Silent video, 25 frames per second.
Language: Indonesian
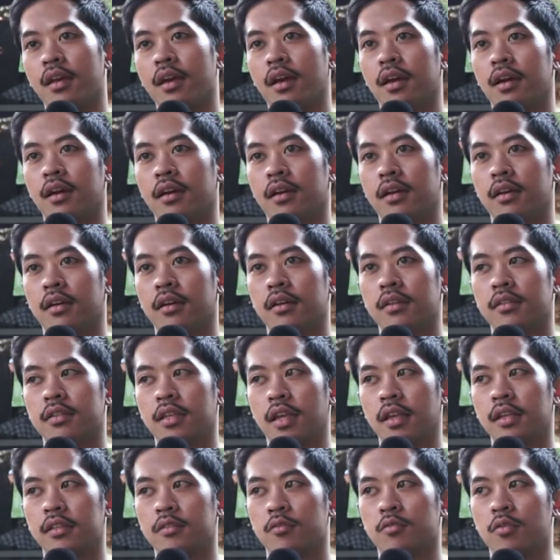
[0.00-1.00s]
uh,
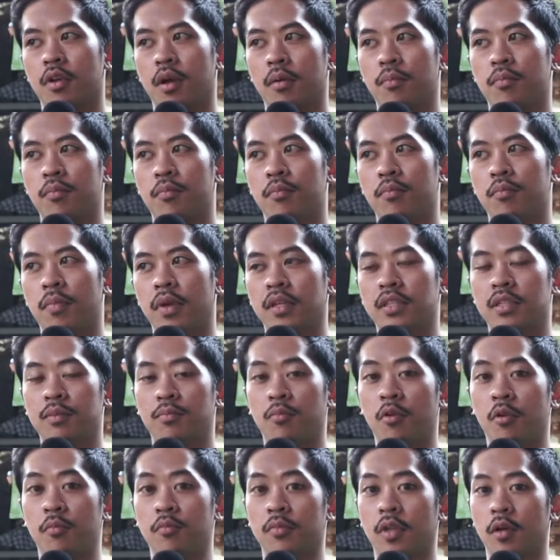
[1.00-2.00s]
saya juga masih
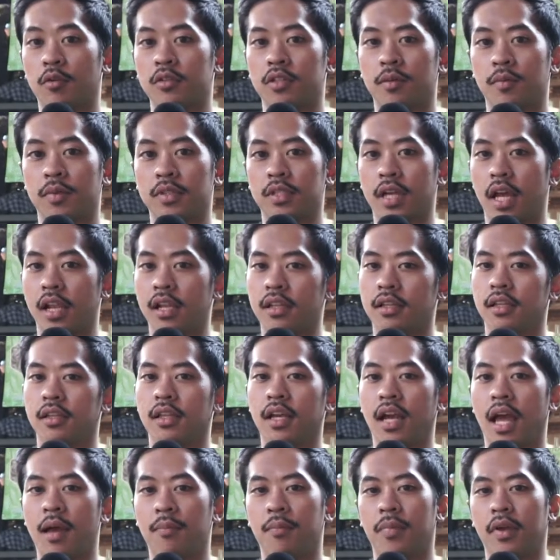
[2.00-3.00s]
belum tahu sama sekali
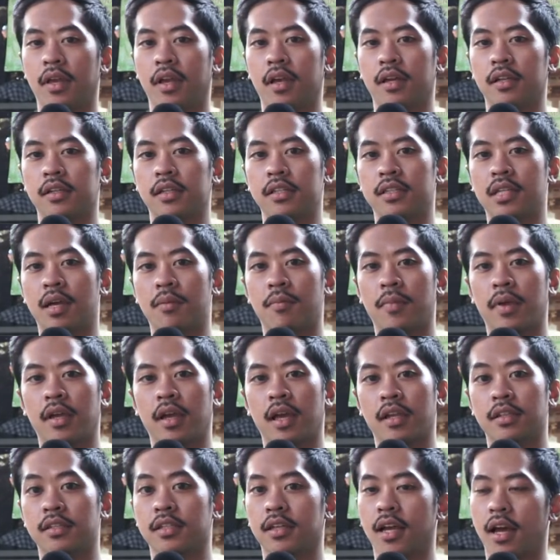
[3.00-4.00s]
tentang apa yang
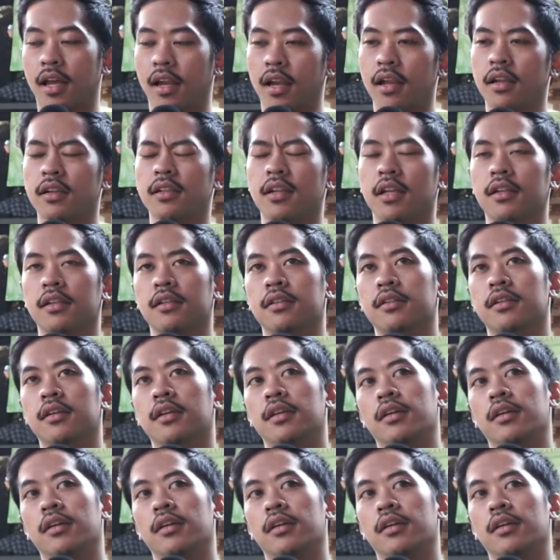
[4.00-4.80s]
disampaikan sekarang dan